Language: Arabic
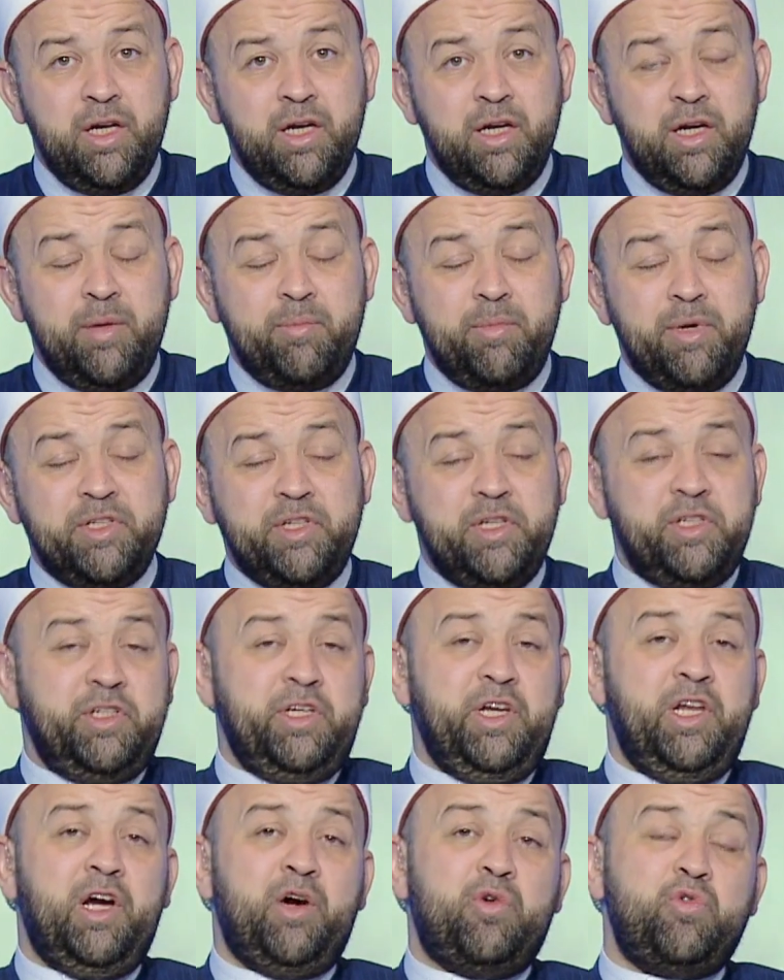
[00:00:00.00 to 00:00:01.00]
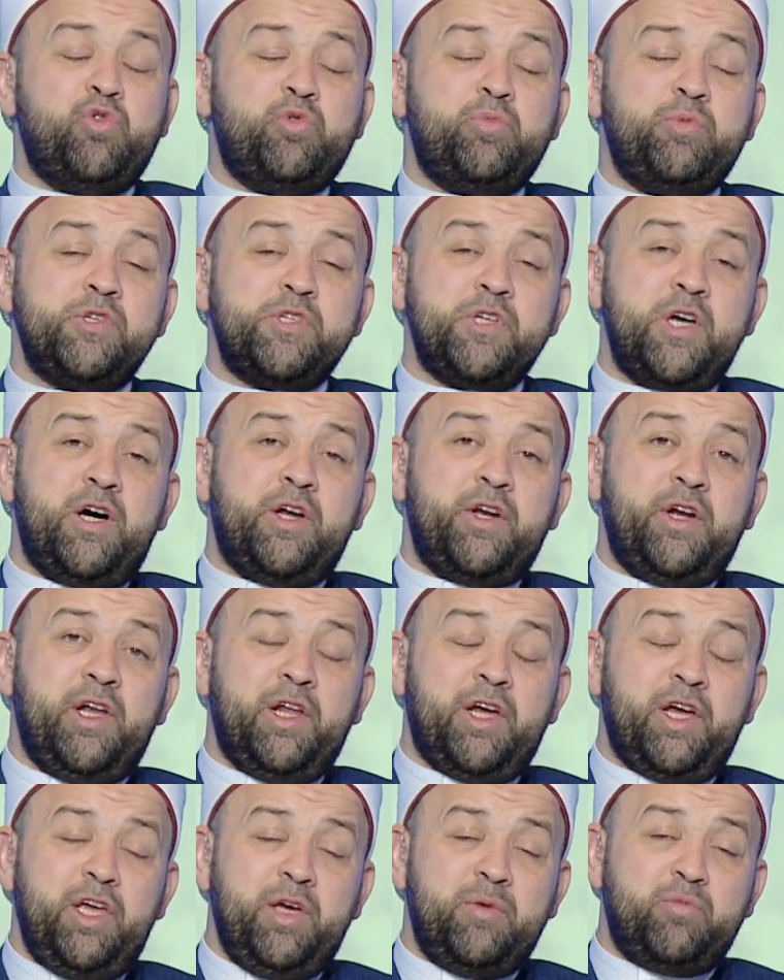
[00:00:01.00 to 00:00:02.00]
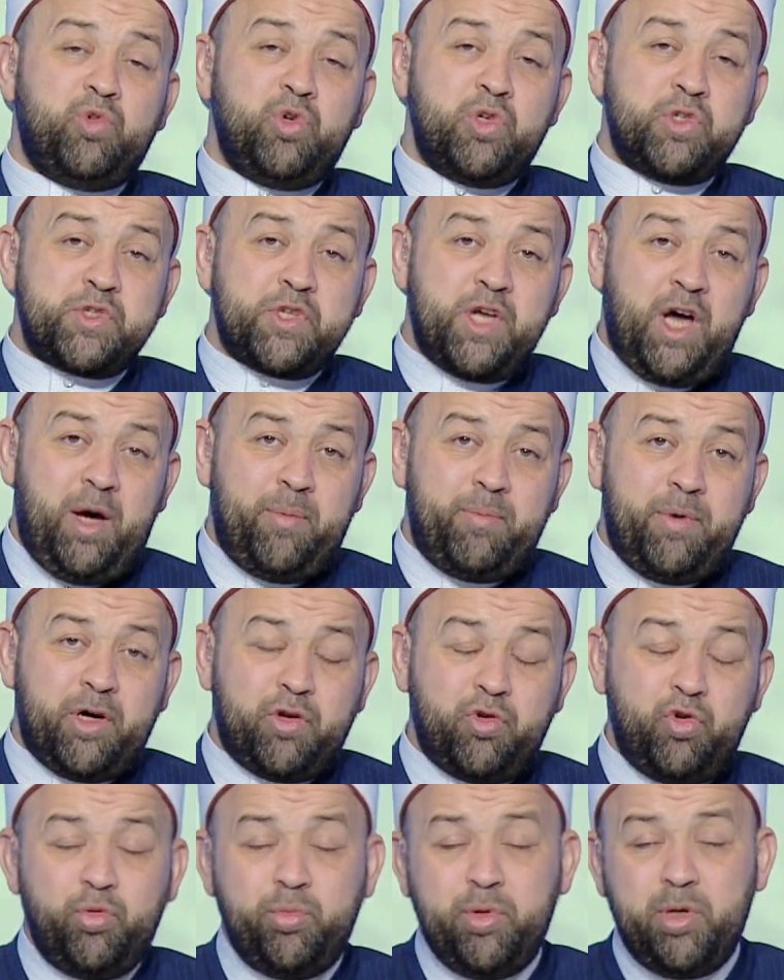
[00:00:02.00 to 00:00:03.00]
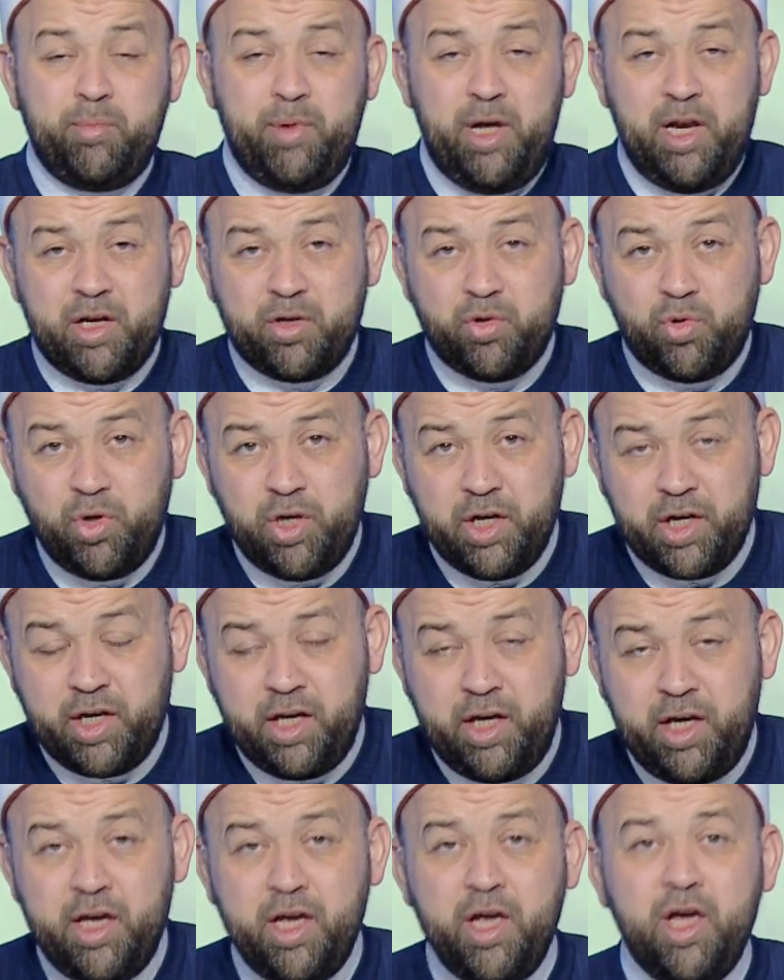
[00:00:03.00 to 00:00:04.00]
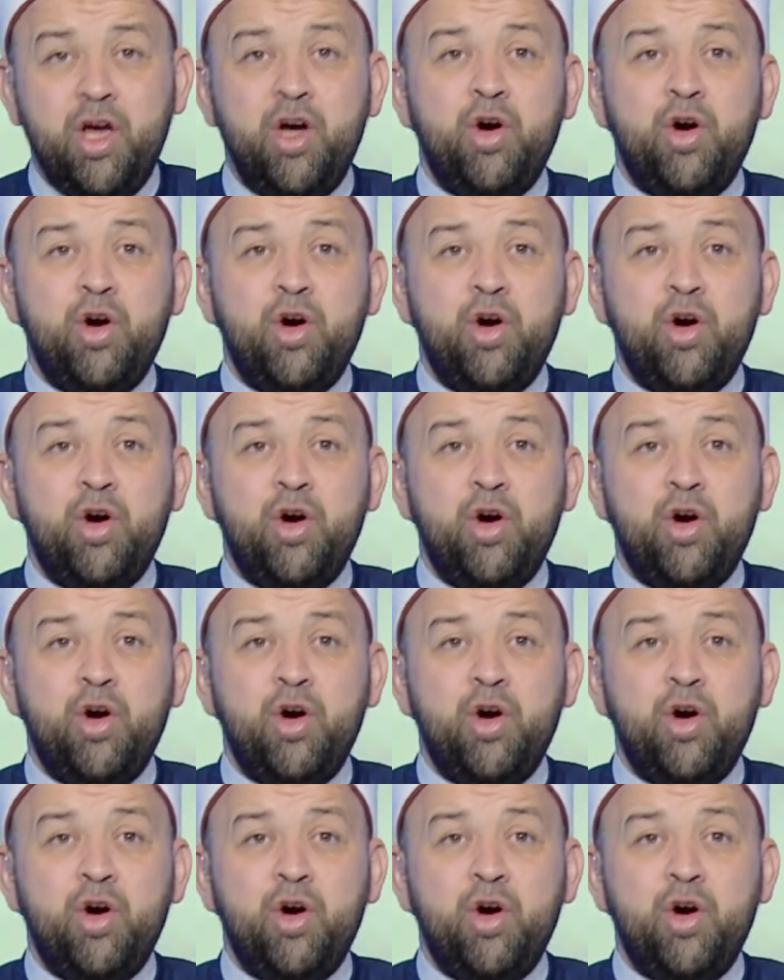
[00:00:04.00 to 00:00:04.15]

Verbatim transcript: لما تدعي لاخوك بظهر الغيب ولصاحبك يقوم الملك يقول لك ايه